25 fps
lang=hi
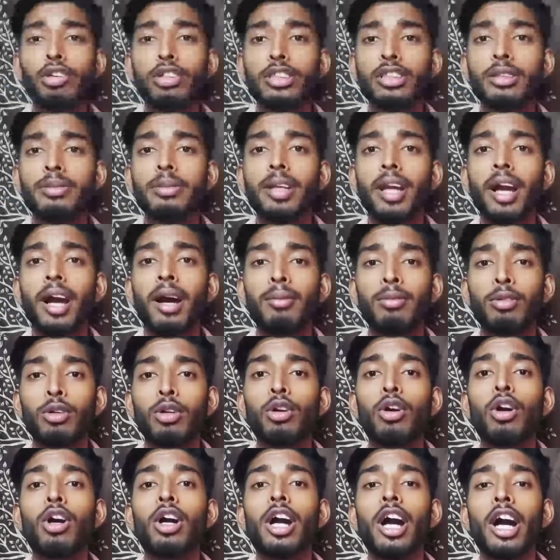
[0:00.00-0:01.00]
फोर जी बी
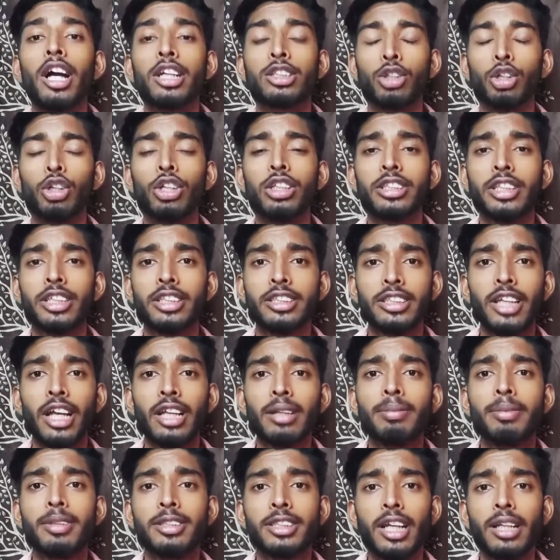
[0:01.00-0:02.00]
आपको स्टोरेज के
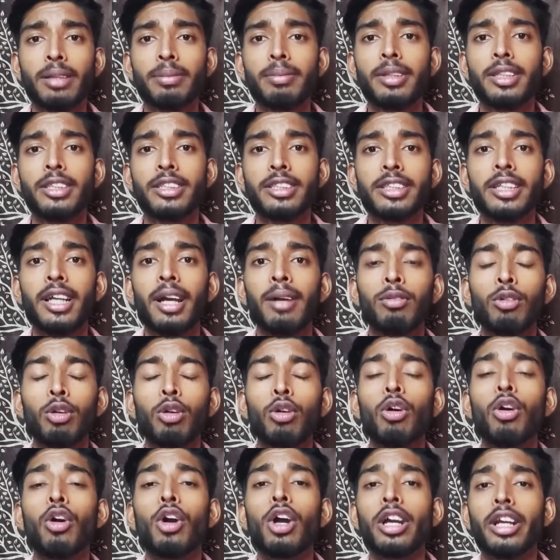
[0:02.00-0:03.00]
साथ में साथ में इसकी
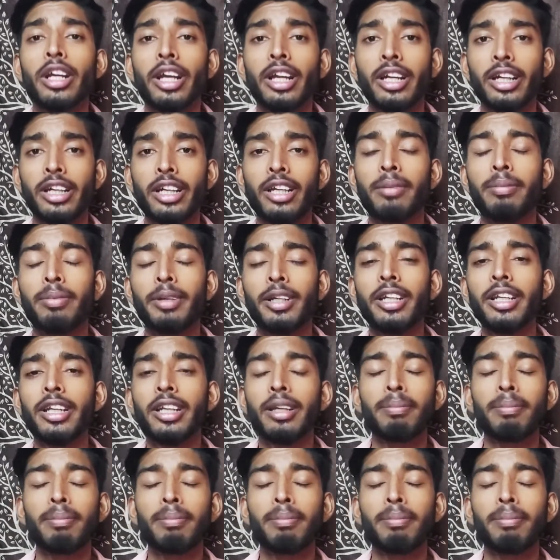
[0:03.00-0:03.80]
आपको कनेक्टिविटी